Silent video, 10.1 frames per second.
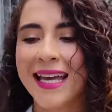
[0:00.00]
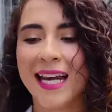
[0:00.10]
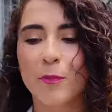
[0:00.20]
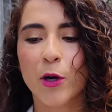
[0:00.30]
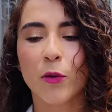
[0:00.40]

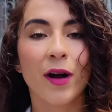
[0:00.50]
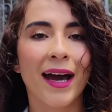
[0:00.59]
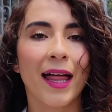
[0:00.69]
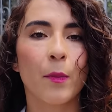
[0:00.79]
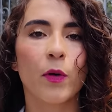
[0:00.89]
y la
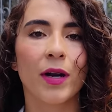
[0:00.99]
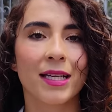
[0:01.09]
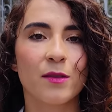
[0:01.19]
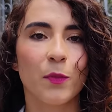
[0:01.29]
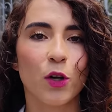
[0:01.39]
provocada por
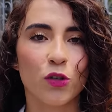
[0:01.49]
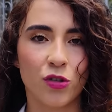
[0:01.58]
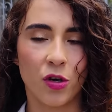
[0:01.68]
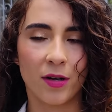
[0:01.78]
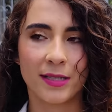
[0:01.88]

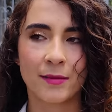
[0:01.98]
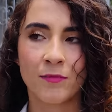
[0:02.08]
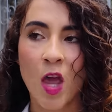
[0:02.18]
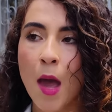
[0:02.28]
explosiones